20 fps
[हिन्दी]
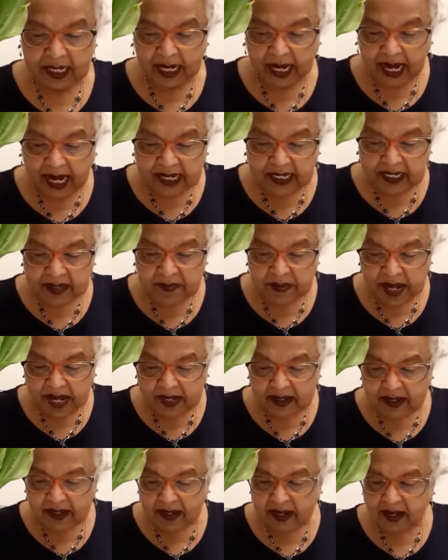हेदी
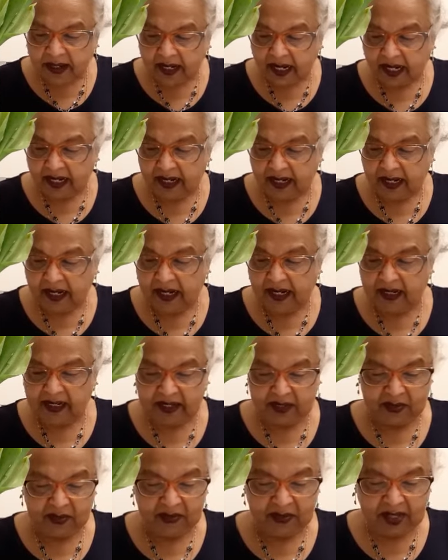बैगर का कहना है कि
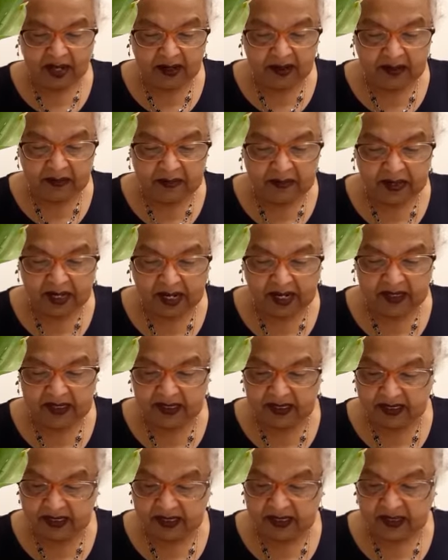खुदा का प्यार
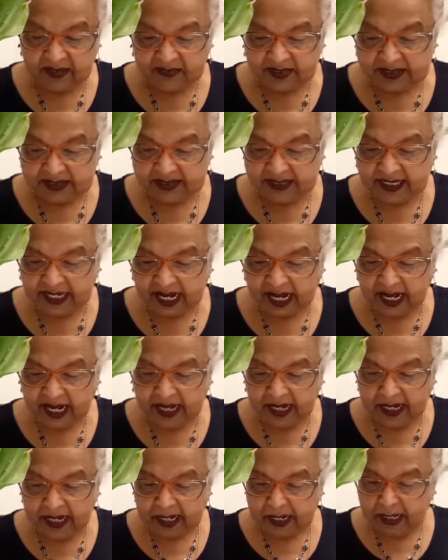इतना वसी है
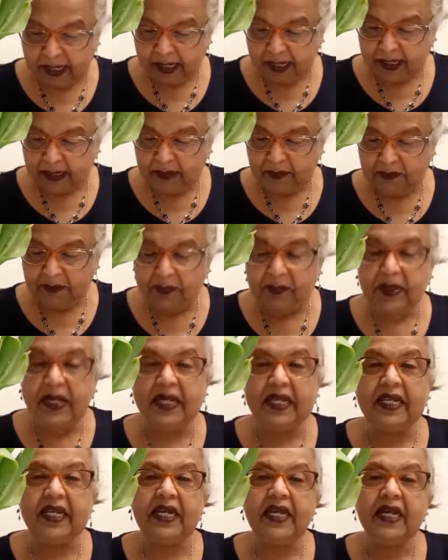कि वो
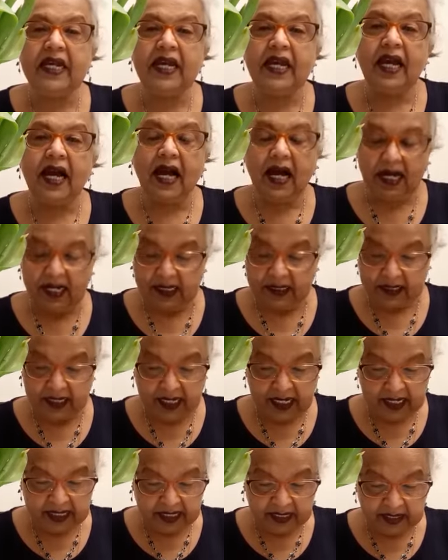मेरी
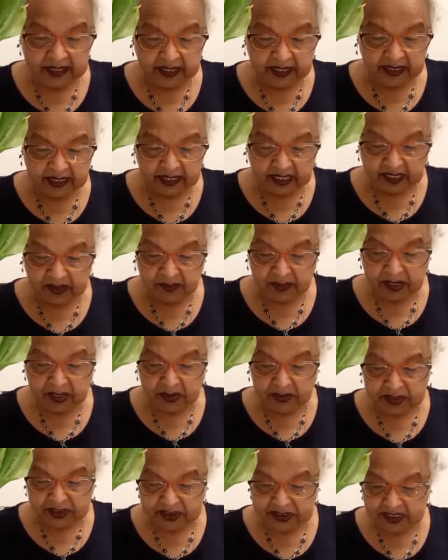अंधेरी ज़िंदगी में
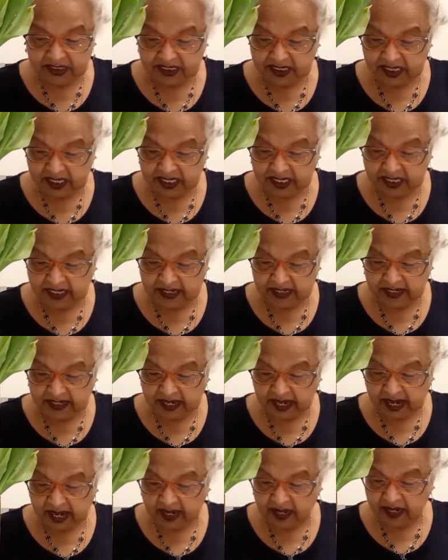रोशनी की किरण
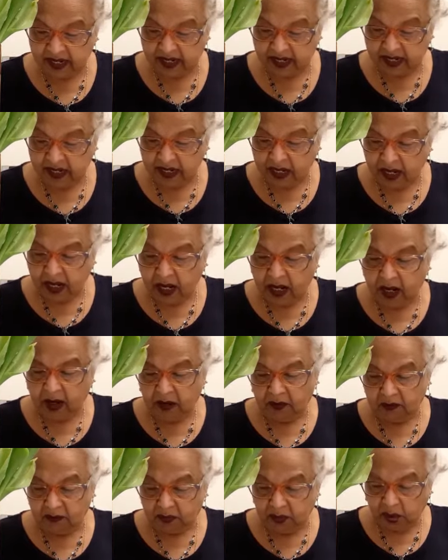है
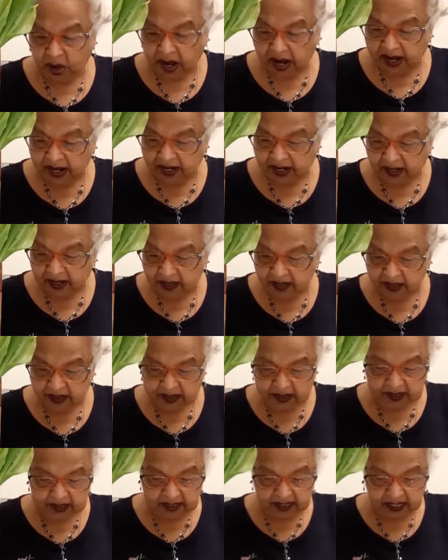वो आया
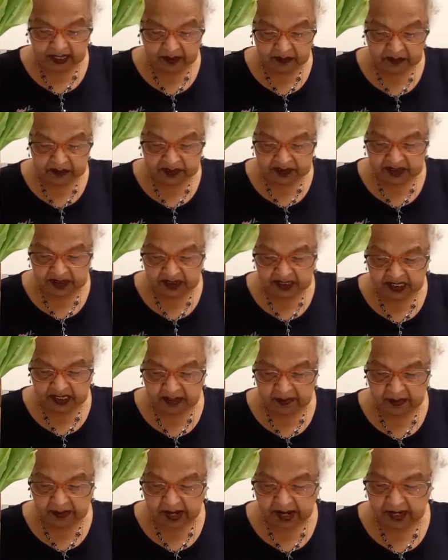कि हम ज़िंदगी
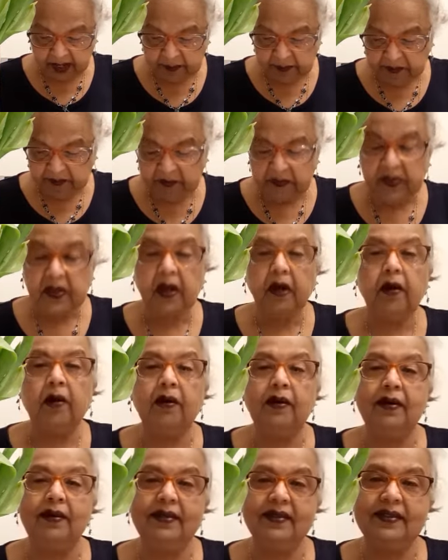पाएं
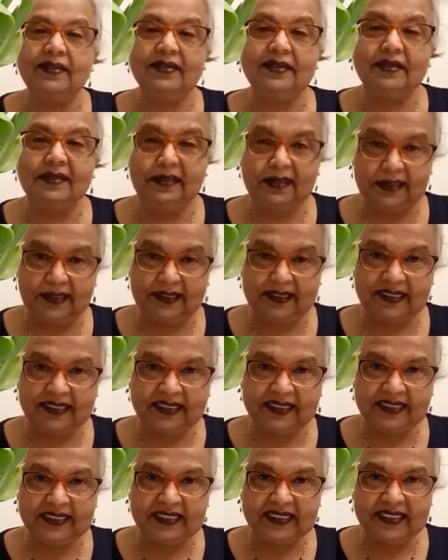और कसरत
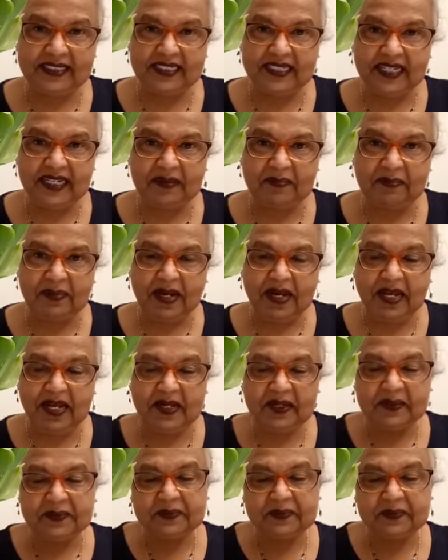की ज़िंदगी पाएँ